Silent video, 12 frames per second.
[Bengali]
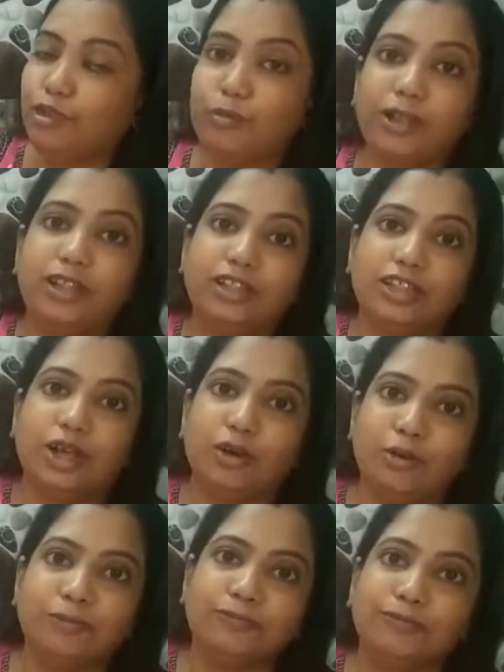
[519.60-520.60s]
তোমরা দেখতে
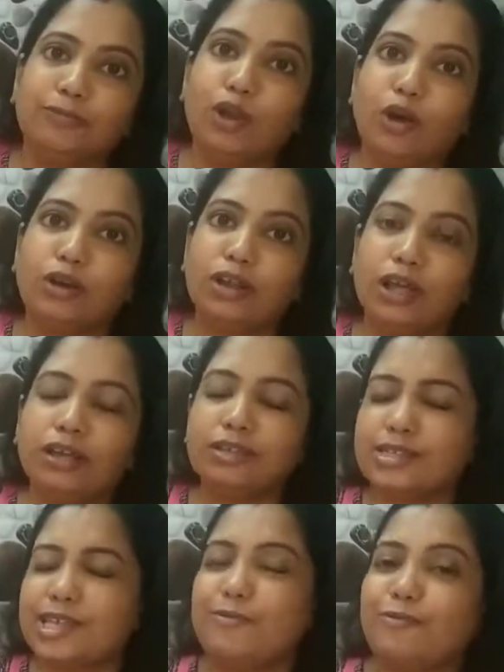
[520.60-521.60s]
থাকো ব্লগটা
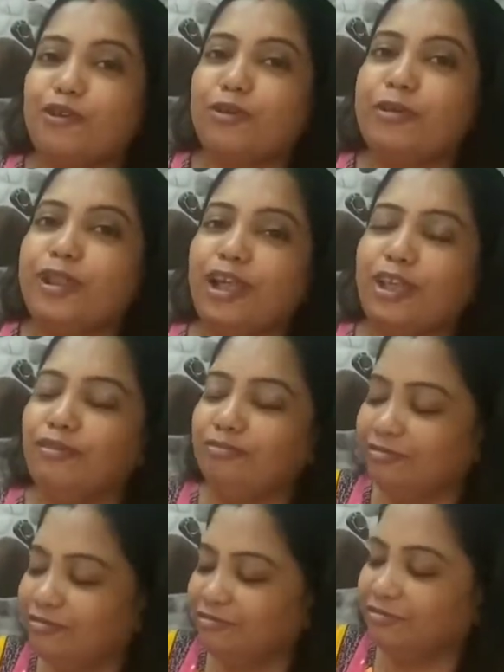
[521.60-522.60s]
স্কিপ করবে না কেউ
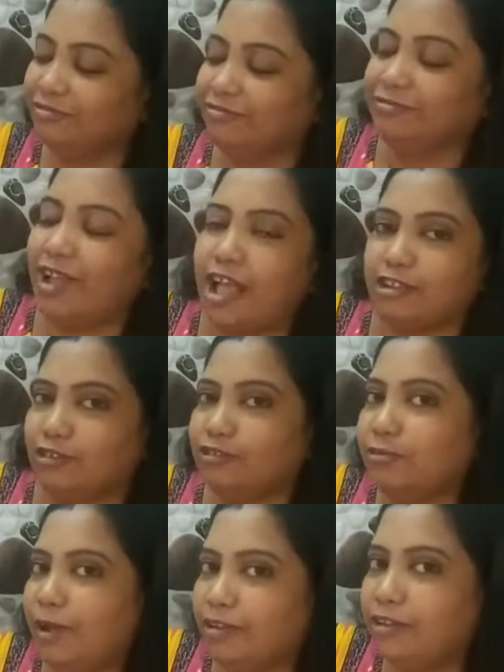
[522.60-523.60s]
আশা
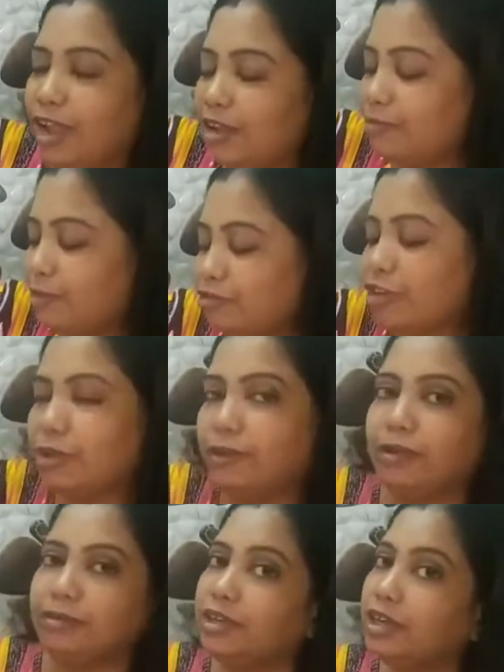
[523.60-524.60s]
করি ভালোই লাগবে
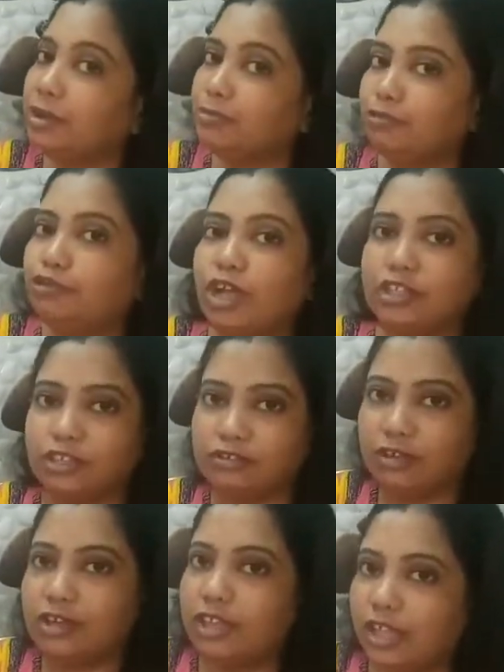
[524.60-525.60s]
সন্ধ্যাবেলা আমাদের এখানে পুজো আছে
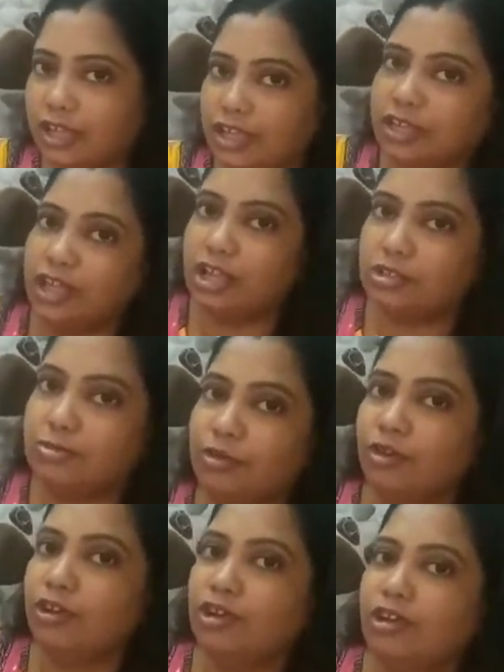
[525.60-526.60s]
একটুখানি দেখিয়ে নিয়ে আসবো
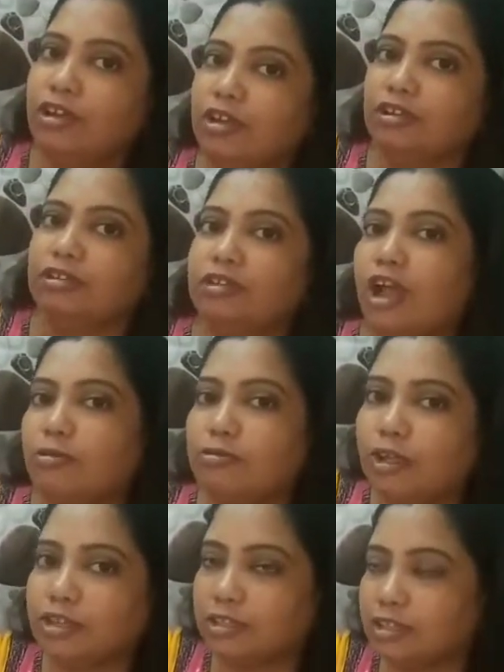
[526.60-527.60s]

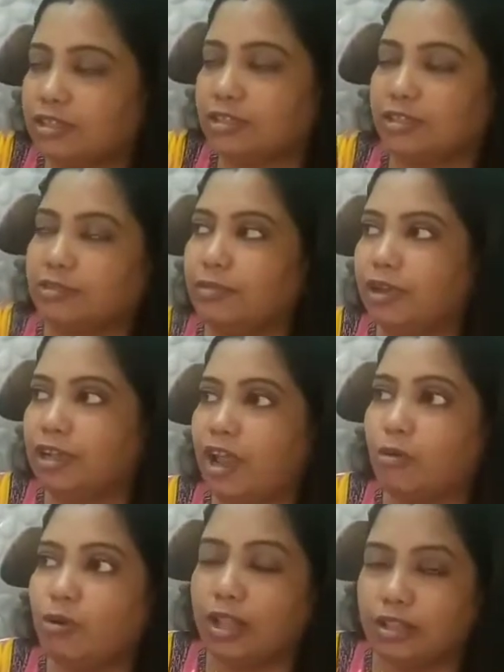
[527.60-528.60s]
ঠাকুর আসতে মানে
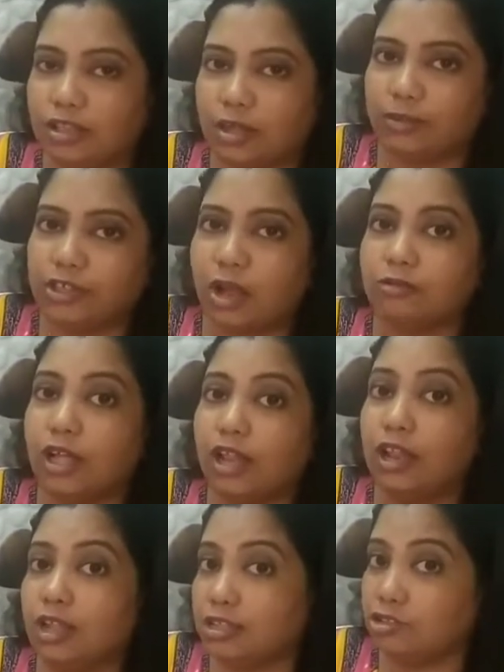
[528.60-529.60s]
ঠাকুর আনতে যাবে সাঁওতাল
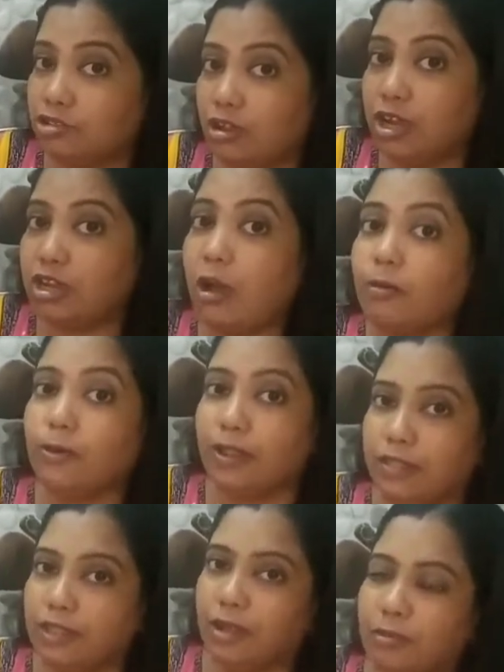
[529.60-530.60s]
নাচের সঙ্গে ঠাকুর
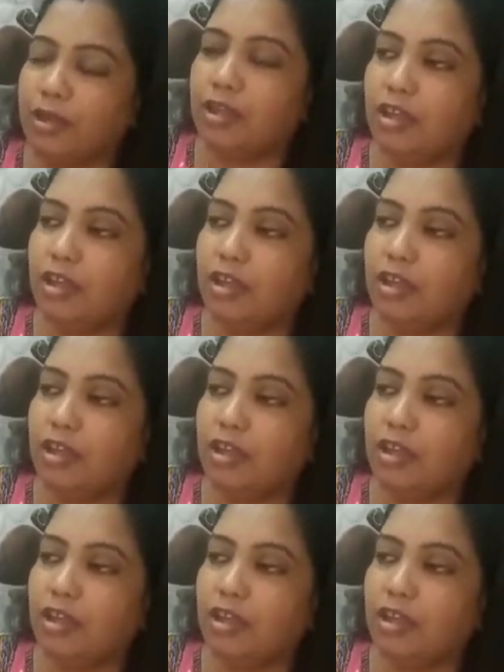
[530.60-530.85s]
আনতে যাবে